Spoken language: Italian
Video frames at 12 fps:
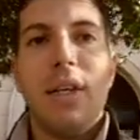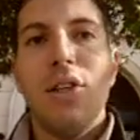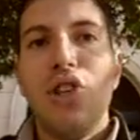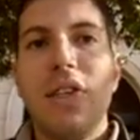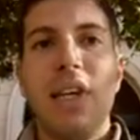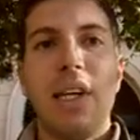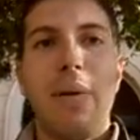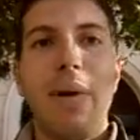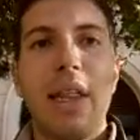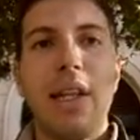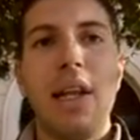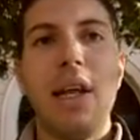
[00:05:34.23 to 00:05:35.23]
ci sia da
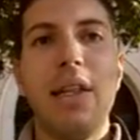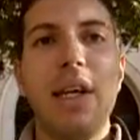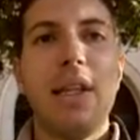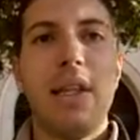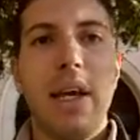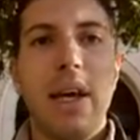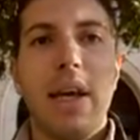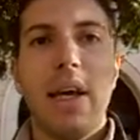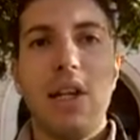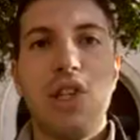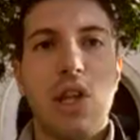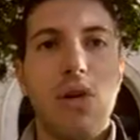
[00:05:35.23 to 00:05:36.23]
parte delle ditte
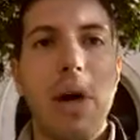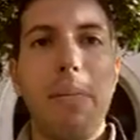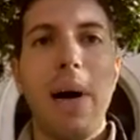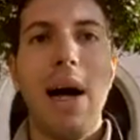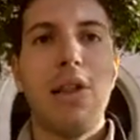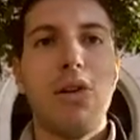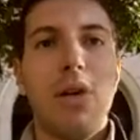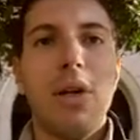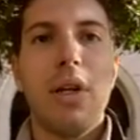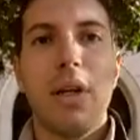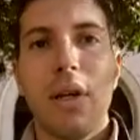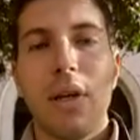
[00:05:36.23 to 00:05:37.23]
che ci hanno l'appalto. Ma
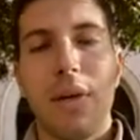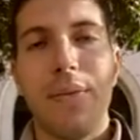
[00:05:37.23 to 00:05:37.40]
non era